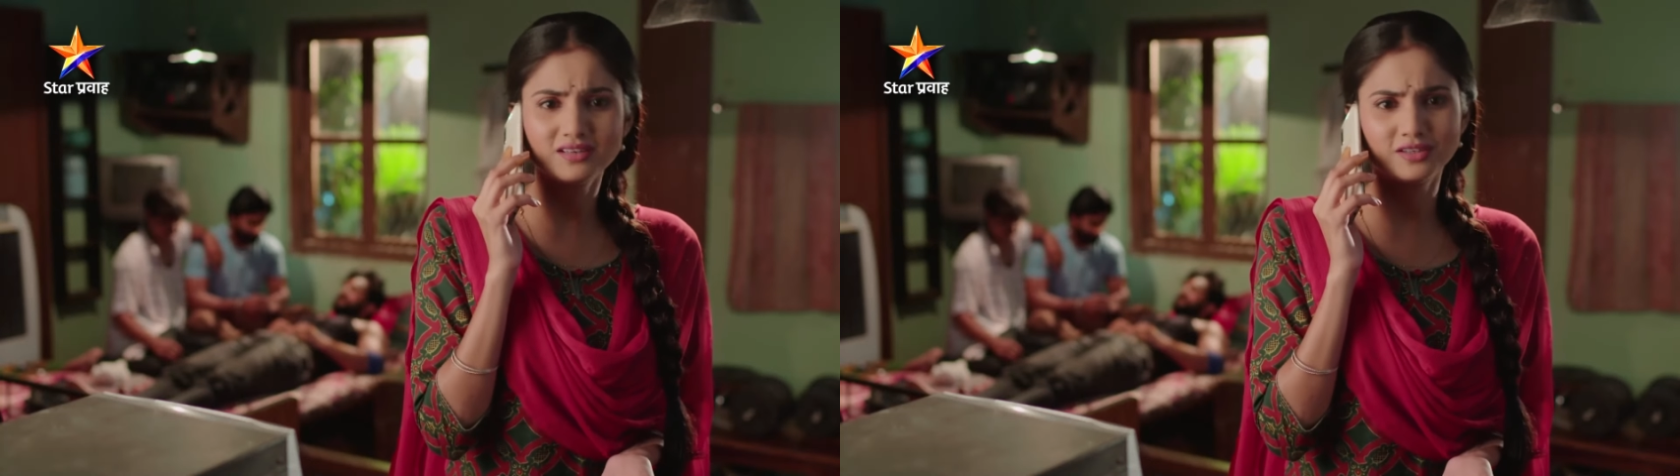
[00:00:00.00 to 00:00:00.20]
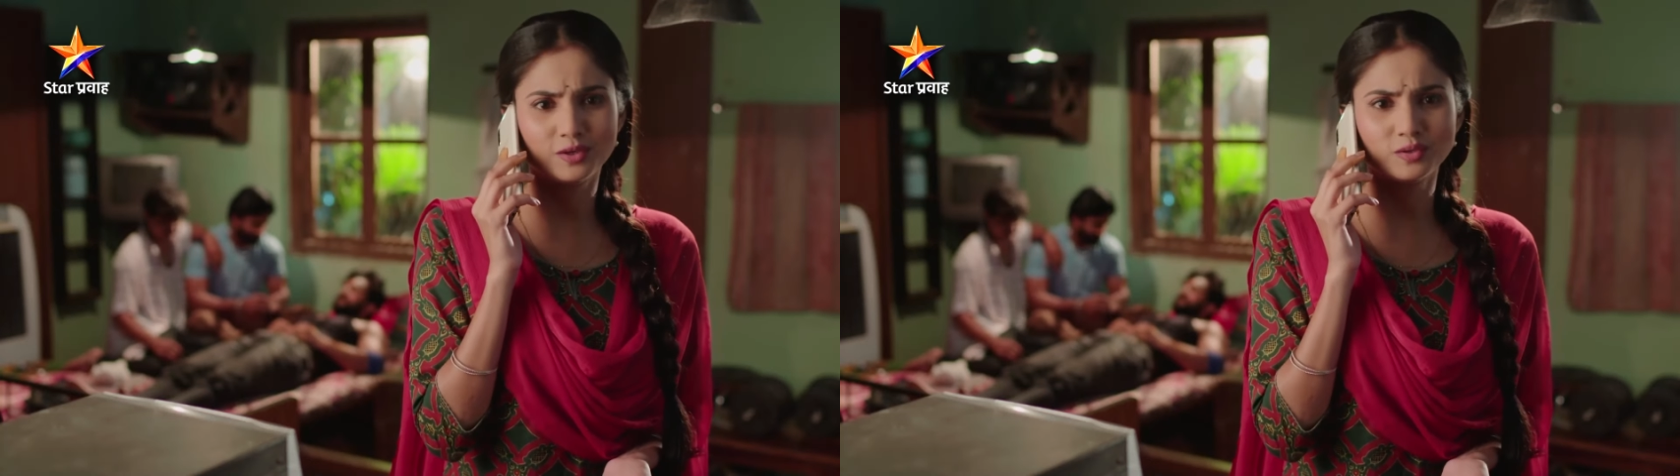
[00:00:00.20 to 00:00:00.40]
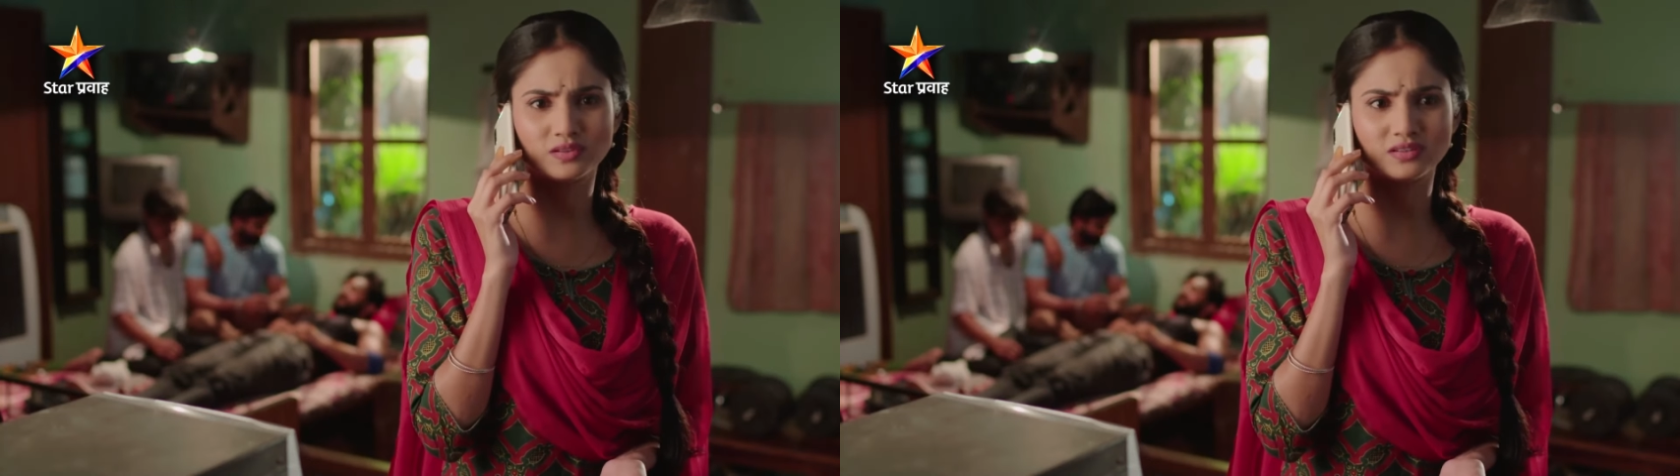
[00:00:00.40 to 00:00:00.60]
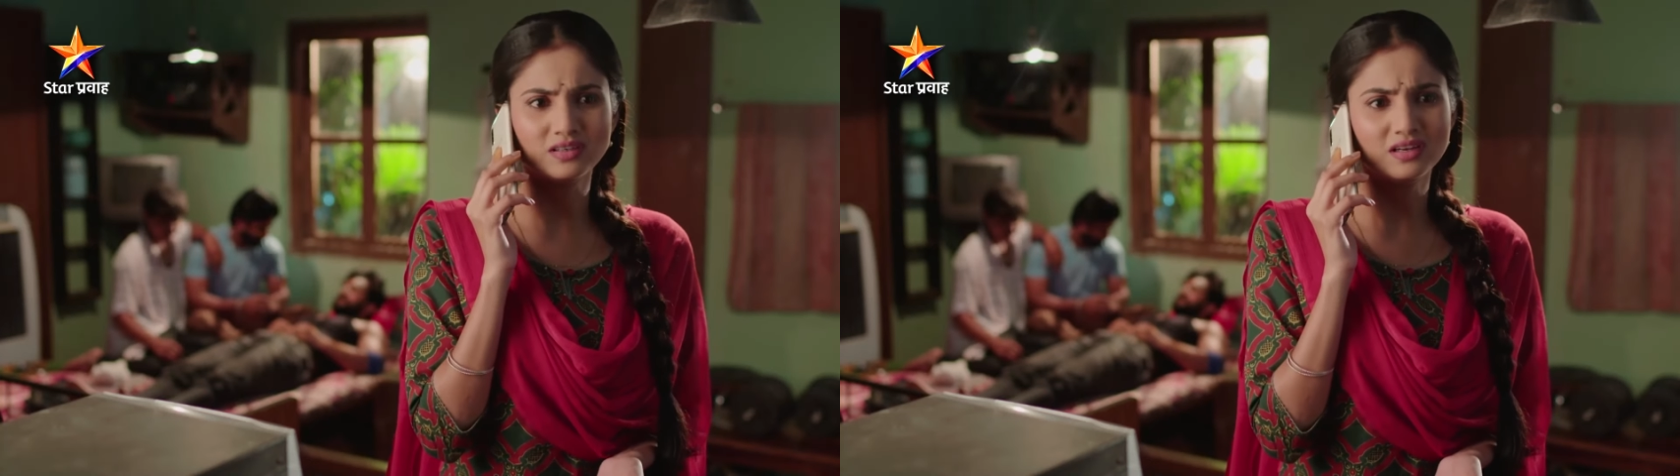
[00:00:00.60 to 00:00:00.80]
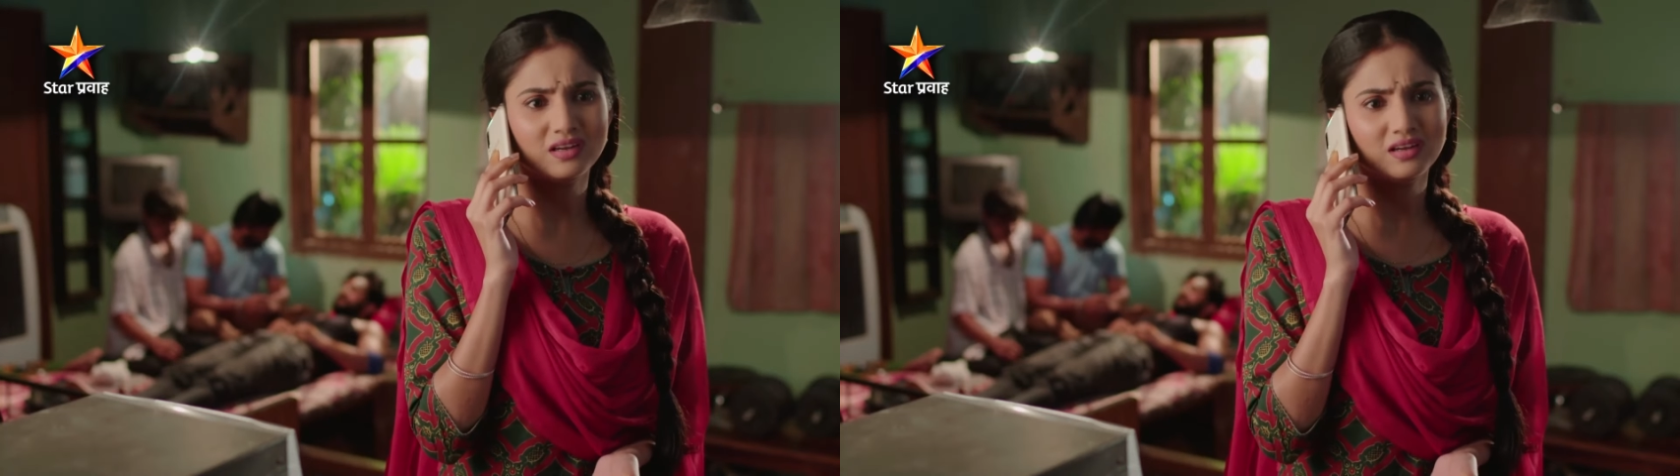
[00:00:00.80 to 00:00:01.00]
घडलं
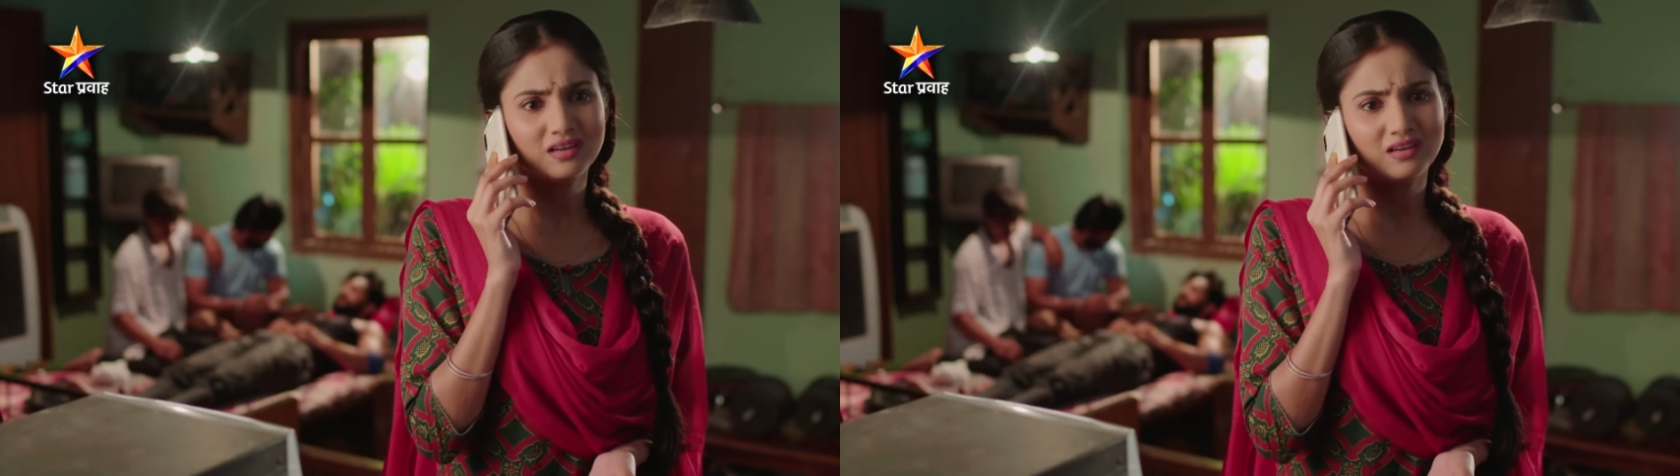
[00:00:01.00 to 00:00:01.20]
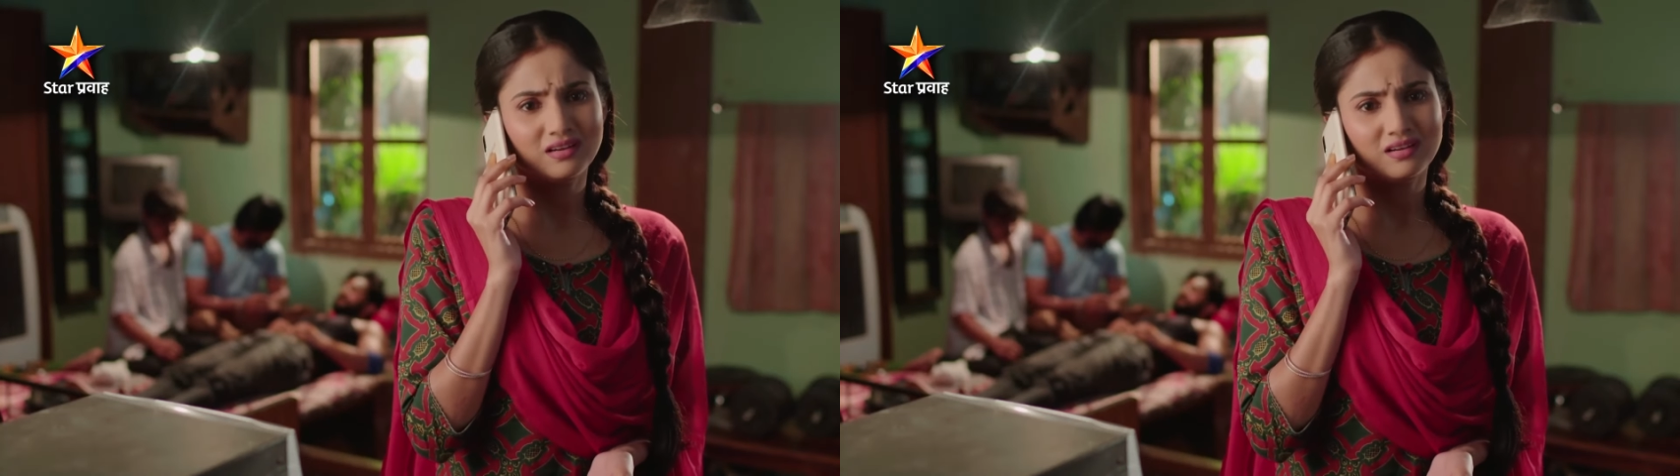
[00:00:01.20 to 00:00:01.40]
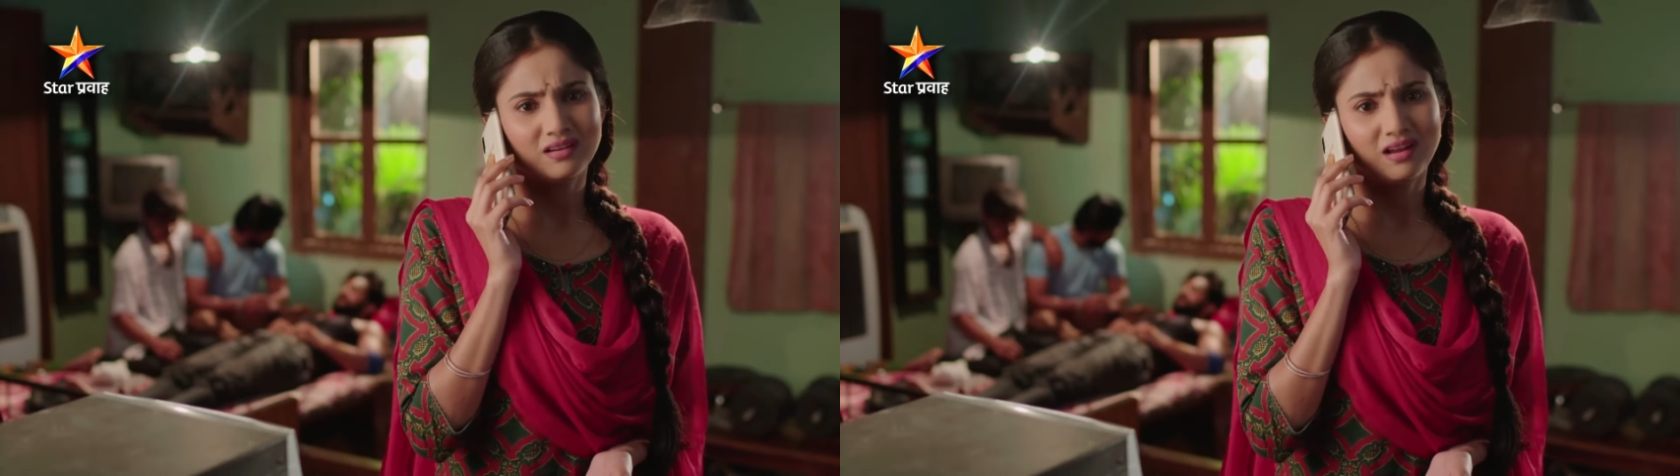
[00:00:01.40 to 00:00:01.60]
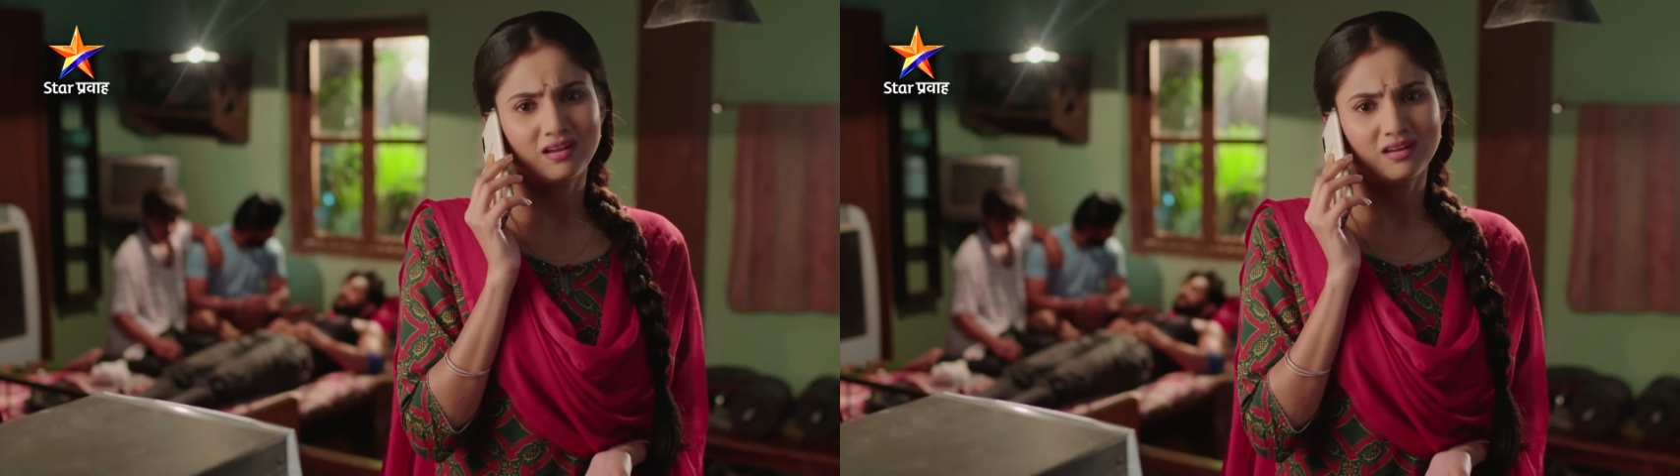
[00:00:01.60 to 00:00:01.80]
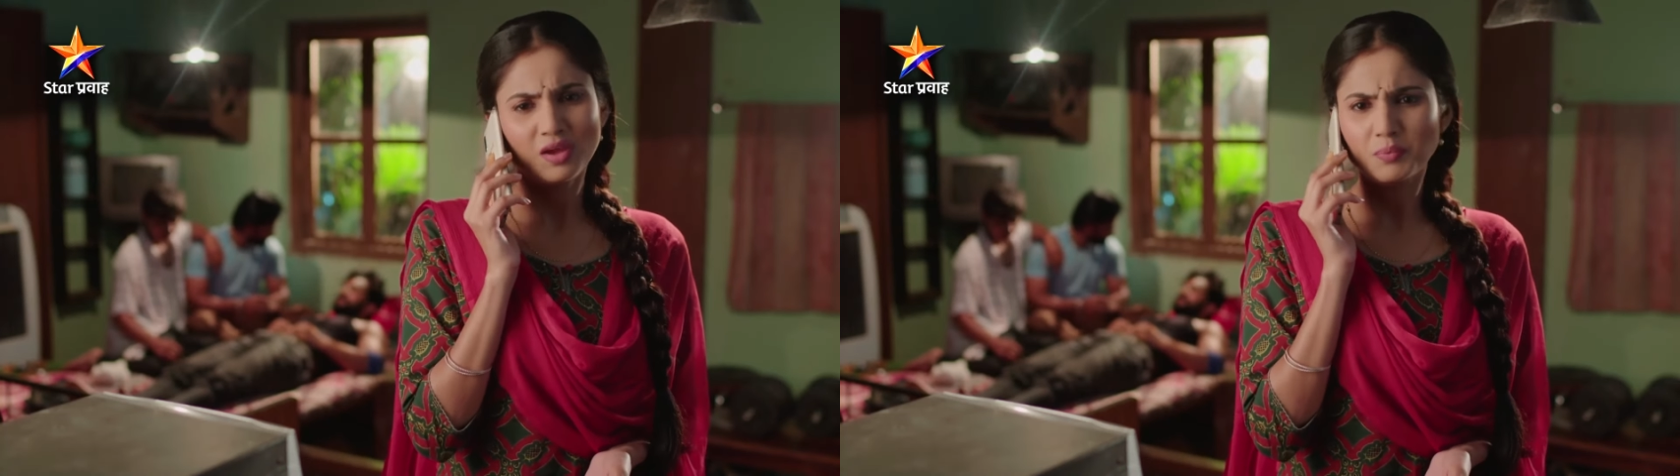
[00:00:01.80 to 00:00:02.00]

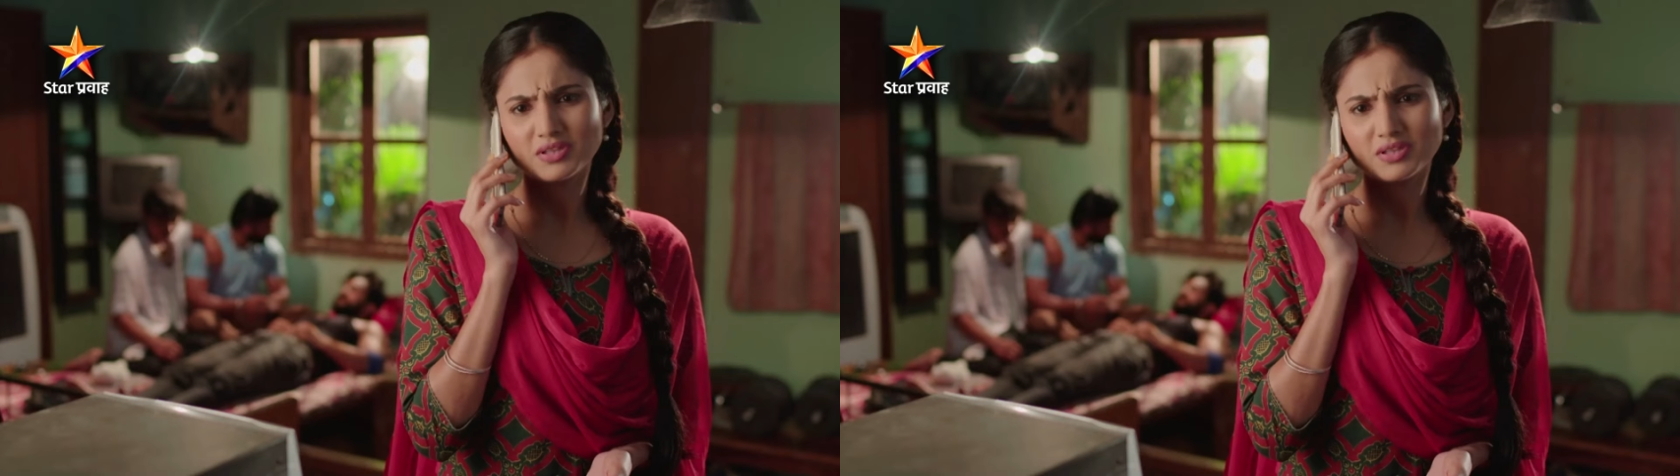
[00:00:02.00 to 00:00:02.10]
हे